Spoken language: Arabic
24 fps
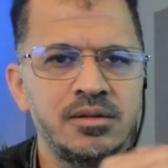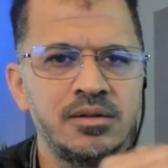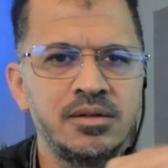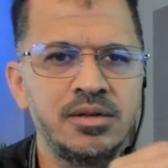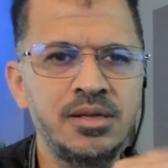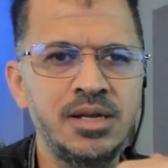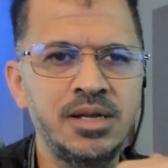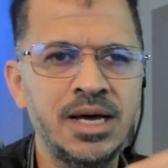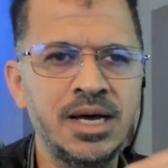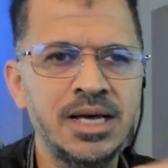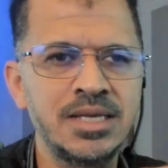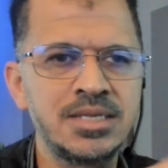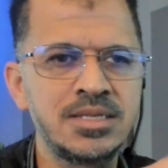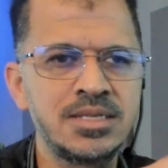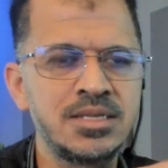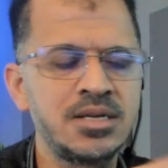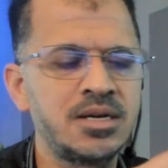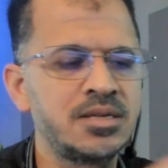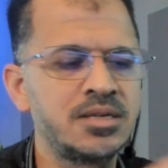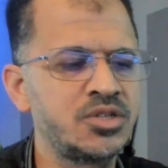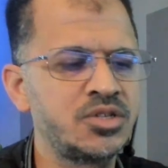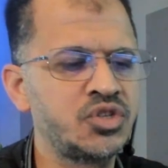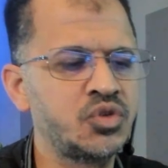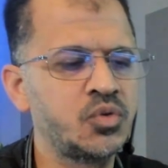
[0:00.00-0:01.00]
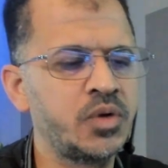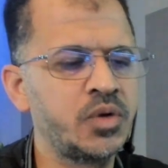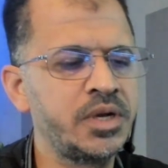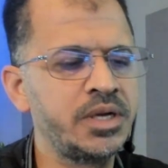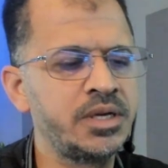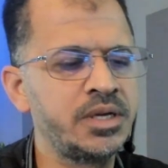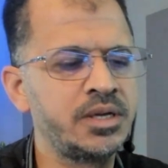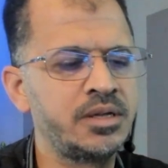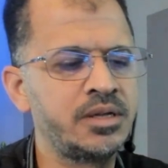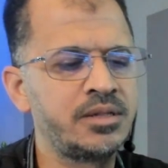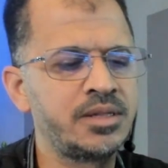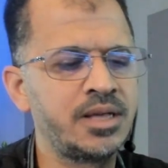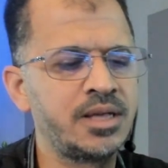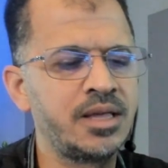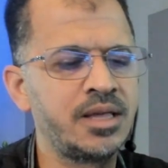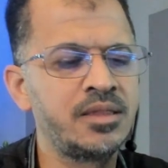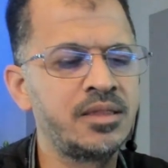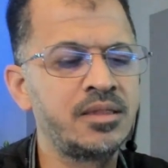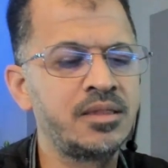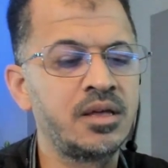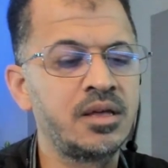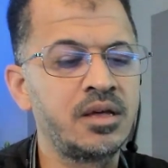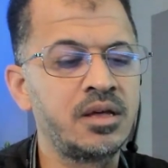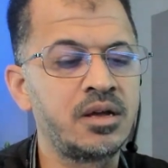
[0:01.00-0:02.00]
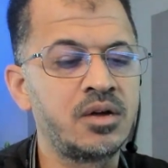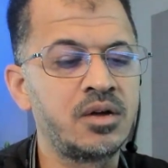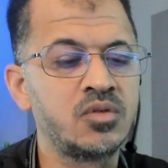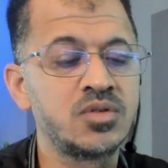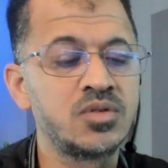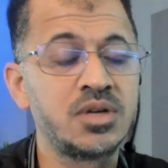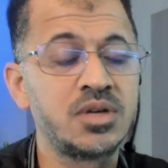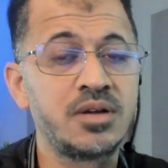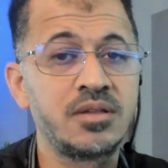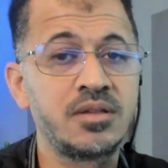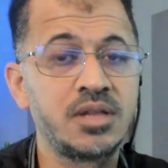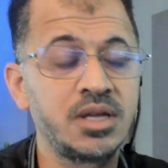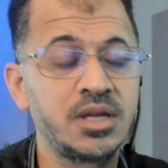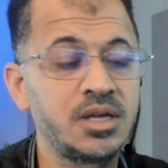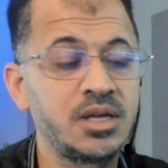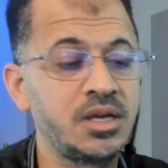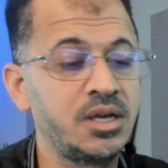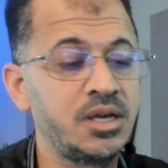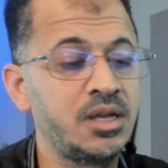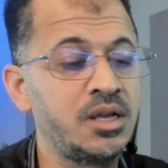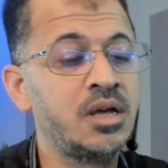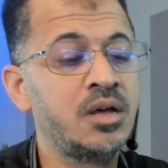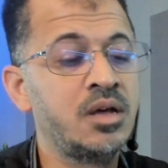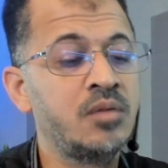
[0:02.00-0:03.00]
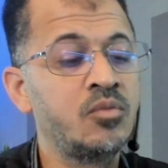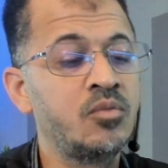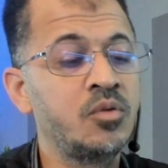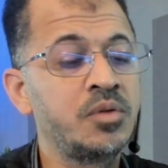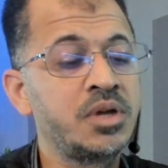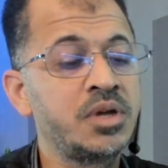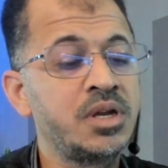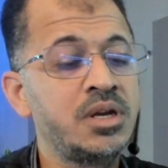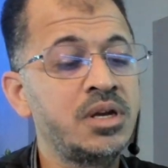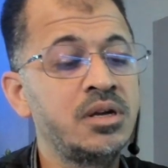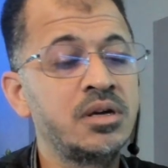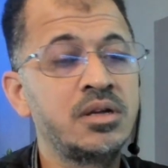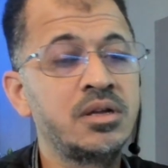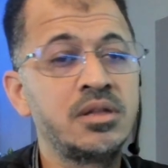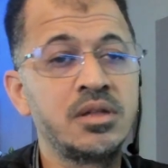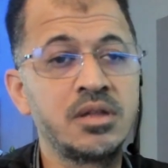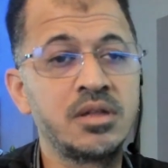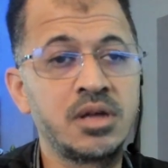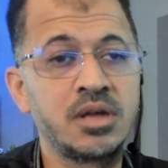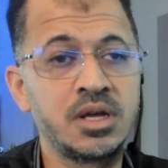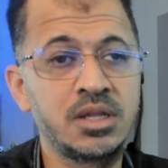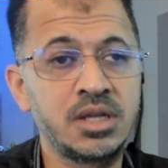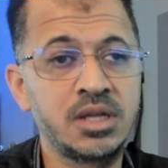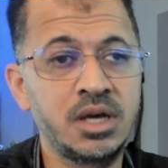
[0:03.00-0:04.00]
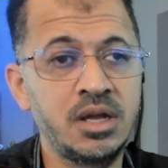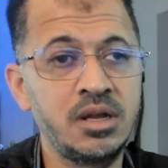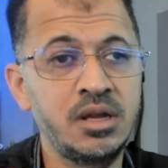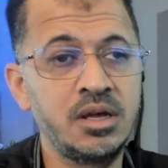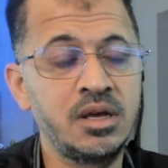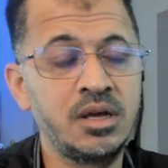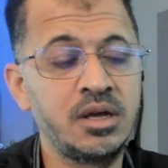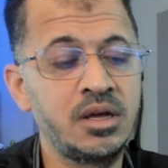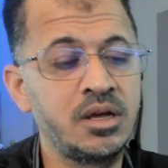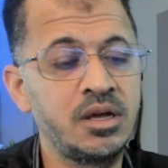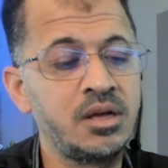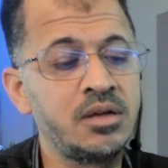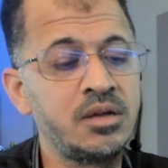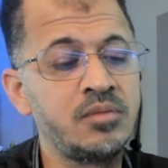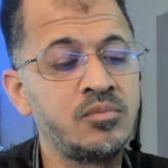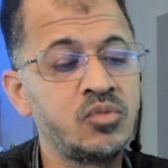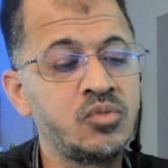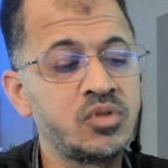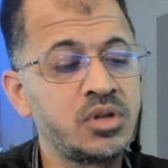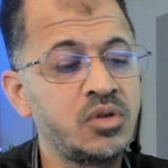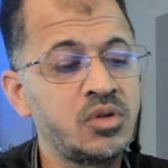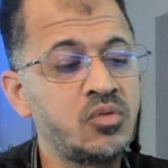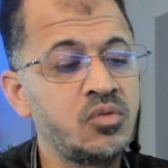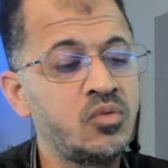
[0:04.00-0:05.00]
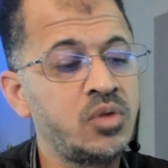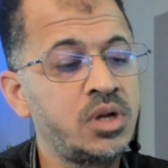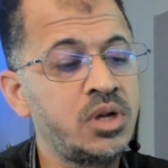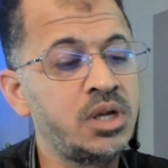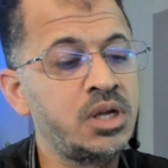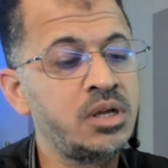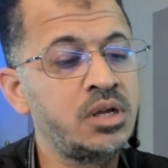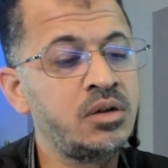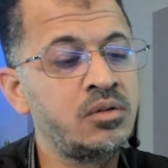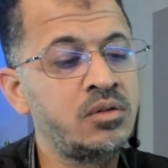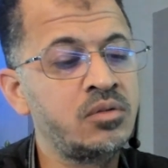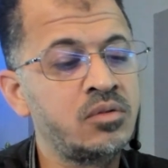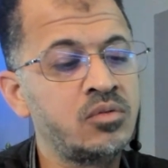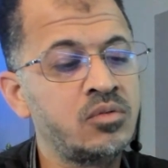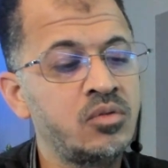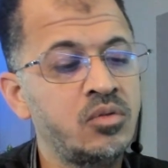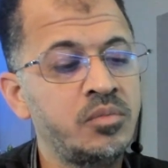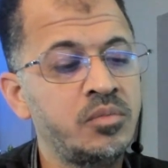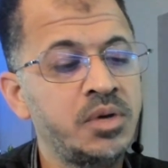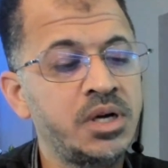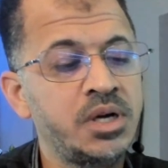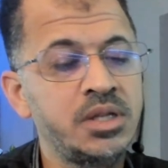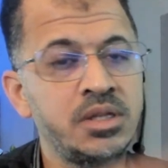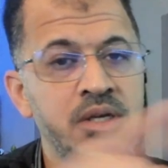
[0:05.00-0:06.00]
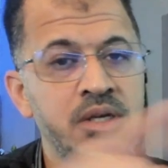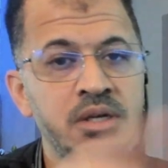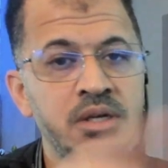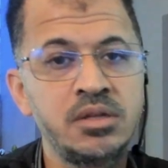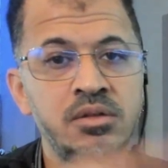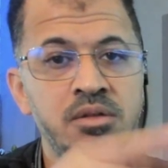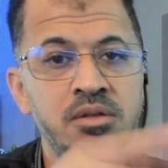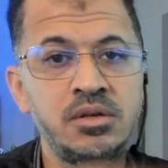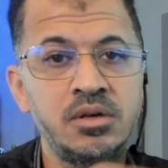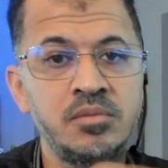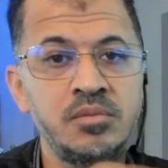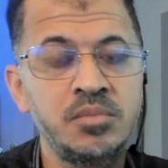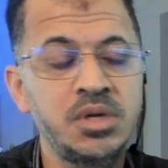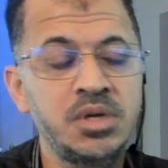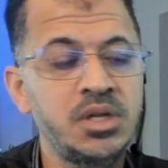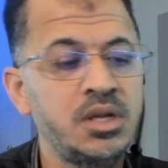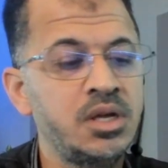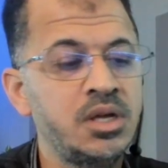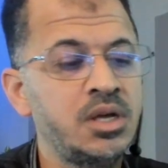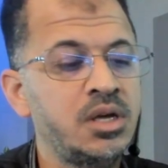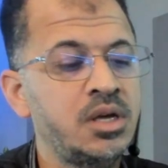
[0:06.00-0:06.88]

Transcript: الحساس شويه تاثر او صار ثقيل ممكن انك تضغط عليها مطولا وبعدين تعمل